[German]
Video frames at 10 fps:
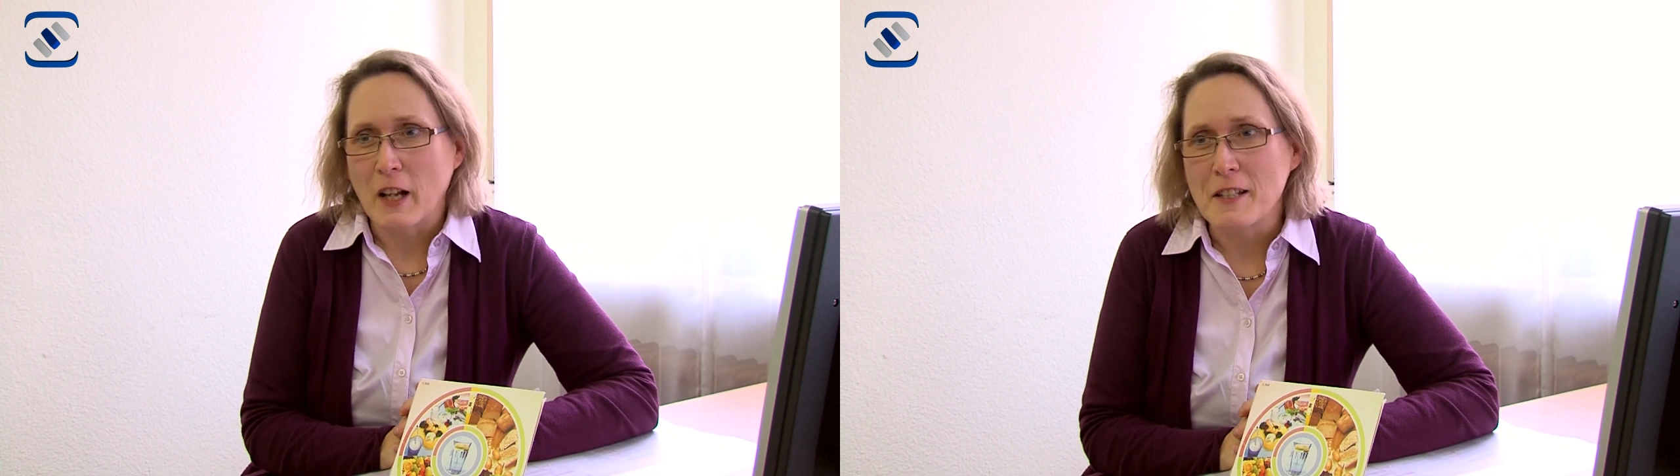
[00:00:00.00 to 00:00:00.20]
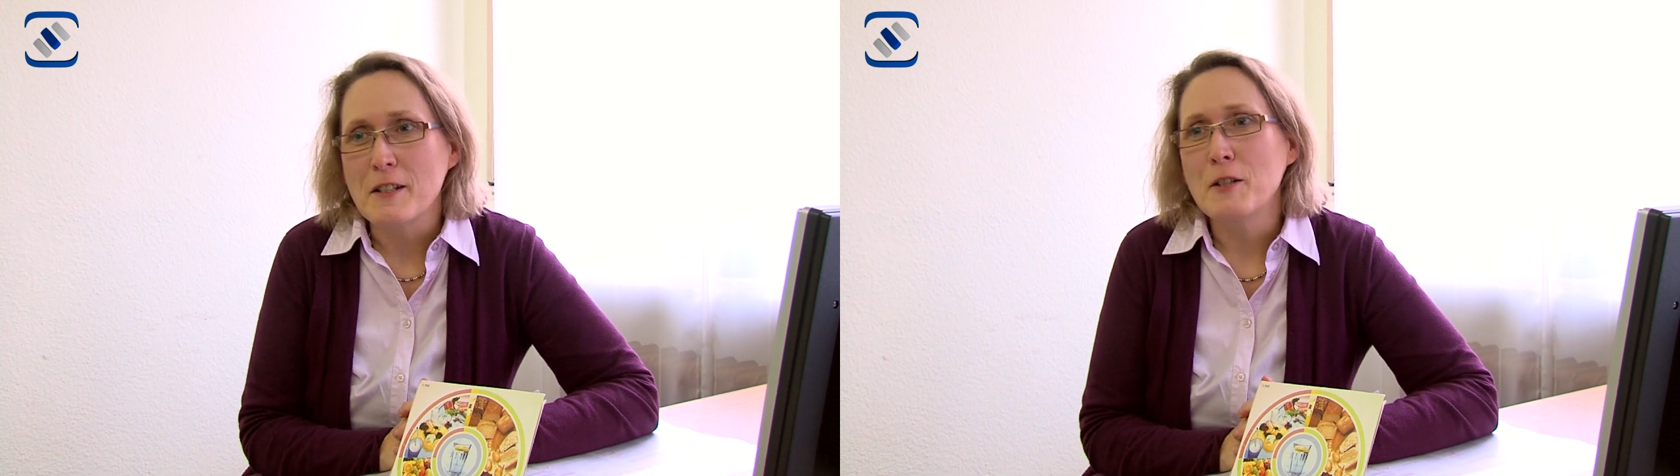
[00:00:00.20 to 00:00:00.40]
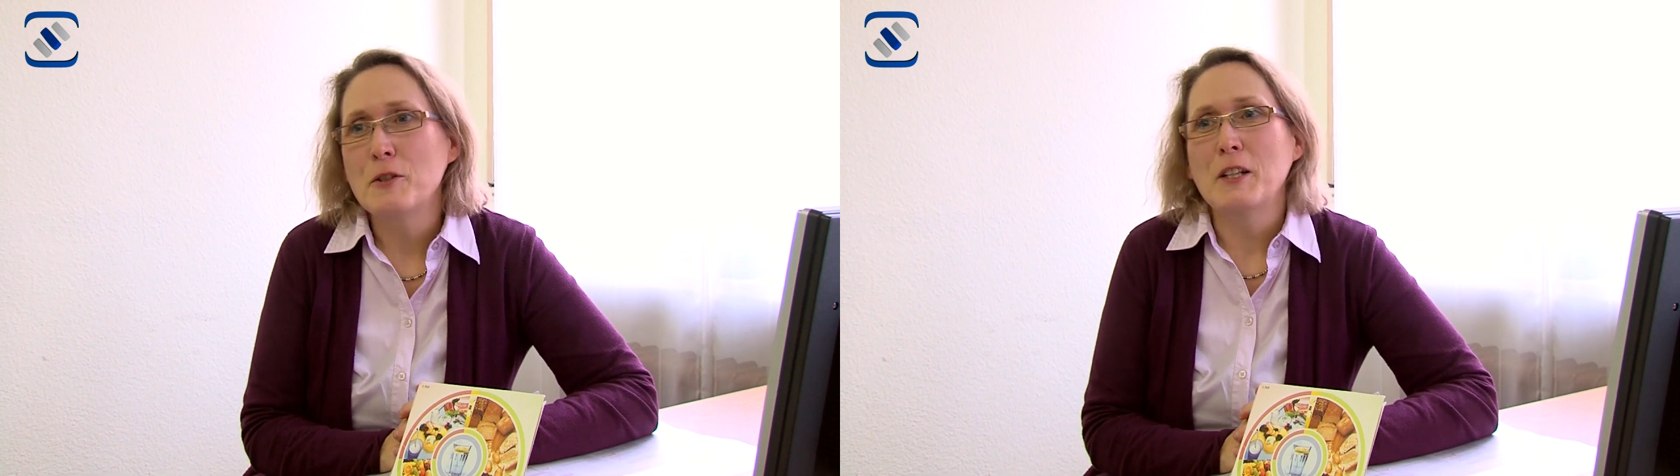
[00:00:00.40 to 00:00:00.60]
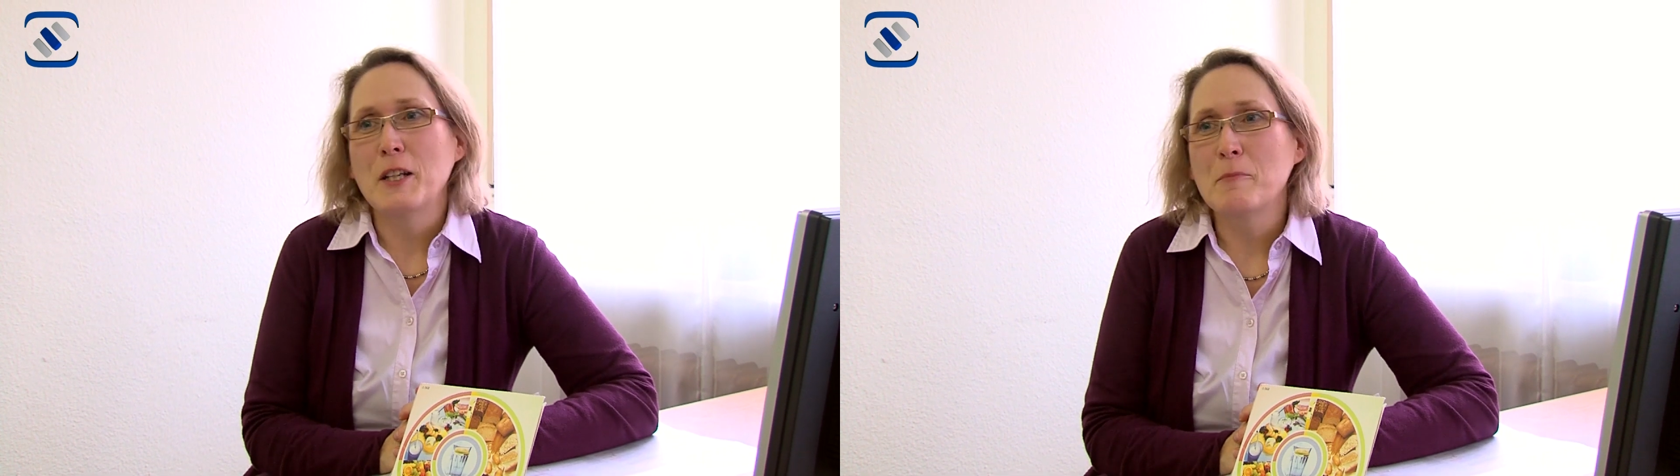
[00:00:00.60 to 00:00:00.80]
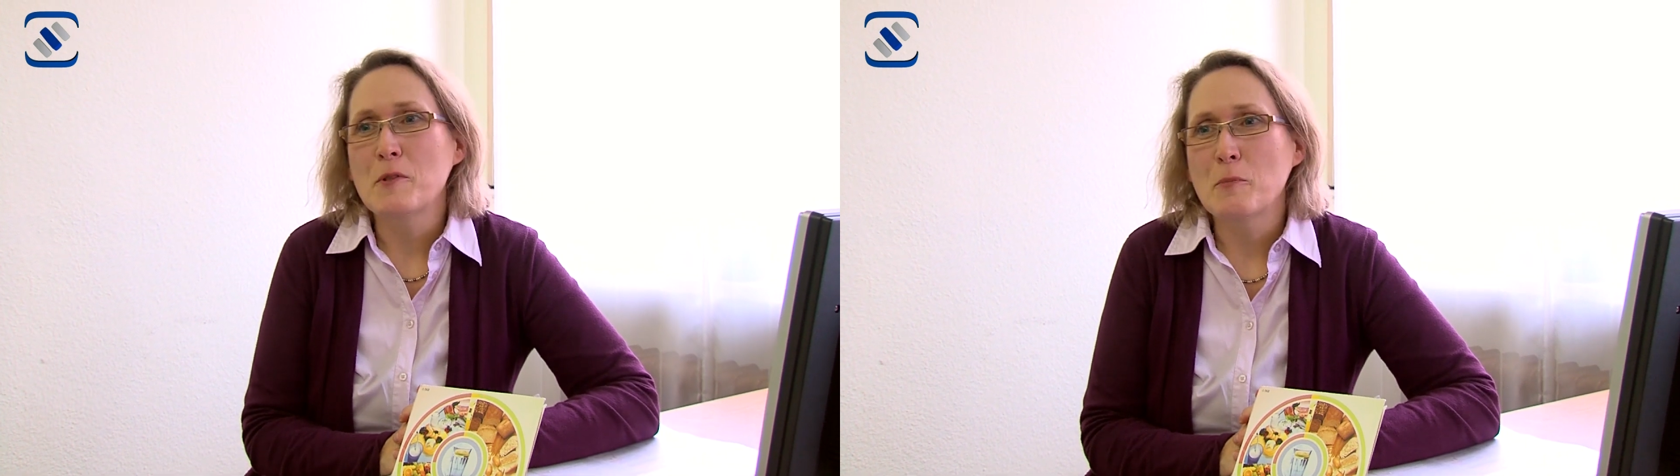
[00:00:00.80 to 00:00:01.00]
pflanzliche
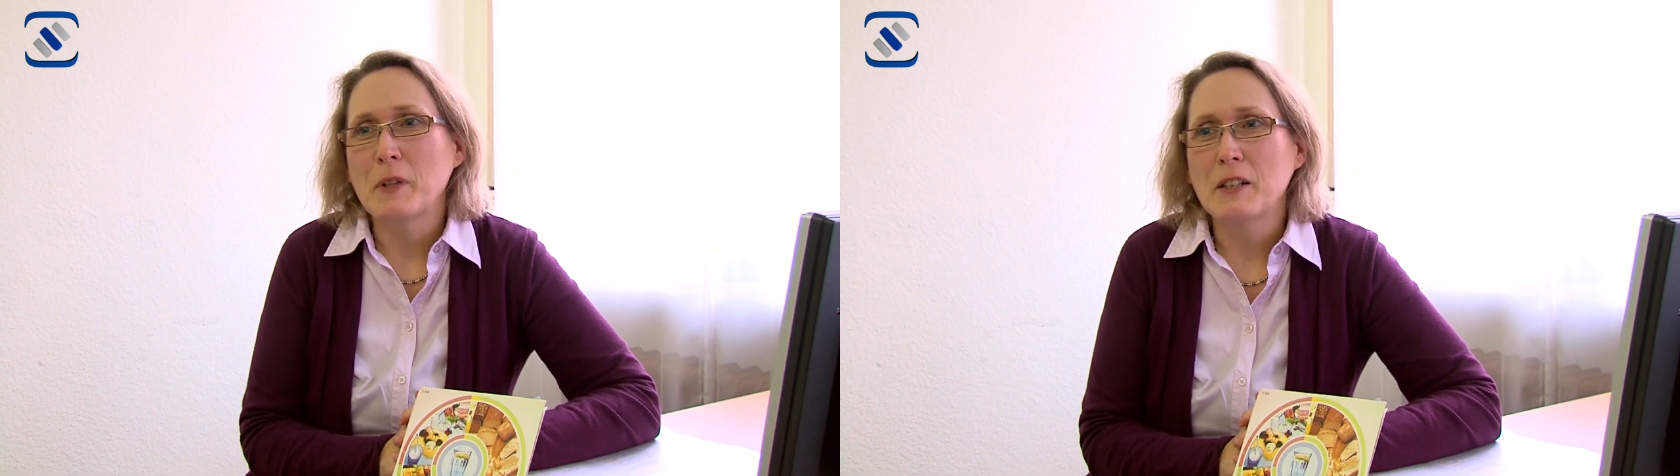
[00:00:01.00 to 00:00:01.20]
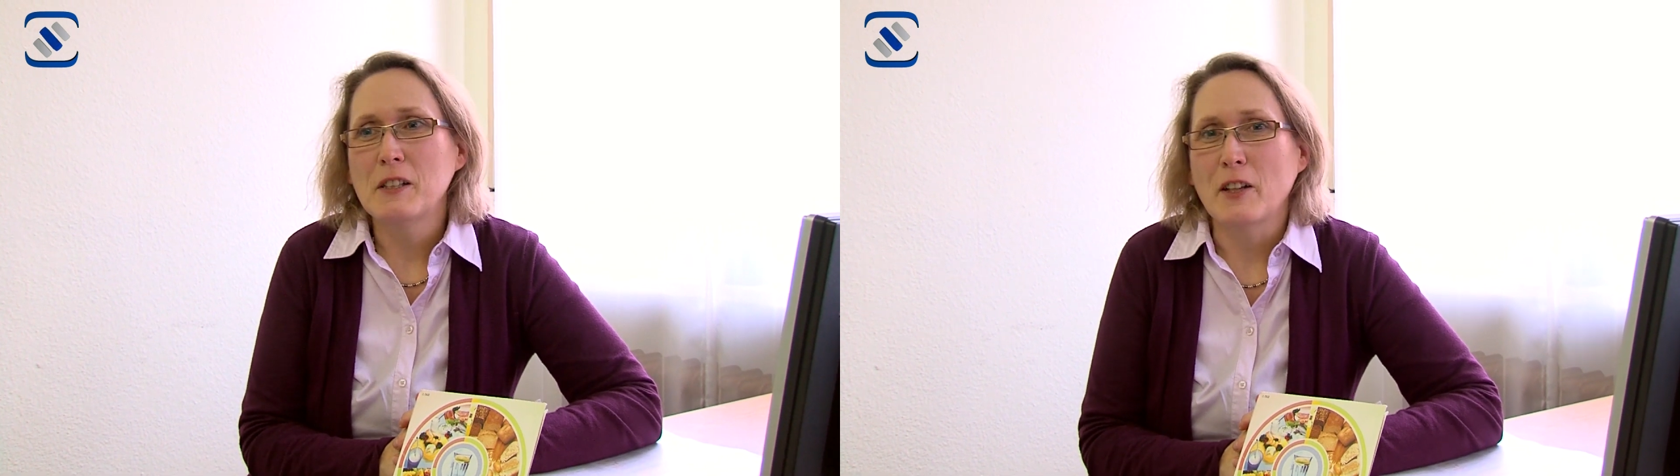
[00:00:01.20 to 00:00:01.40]
Lebensmittel,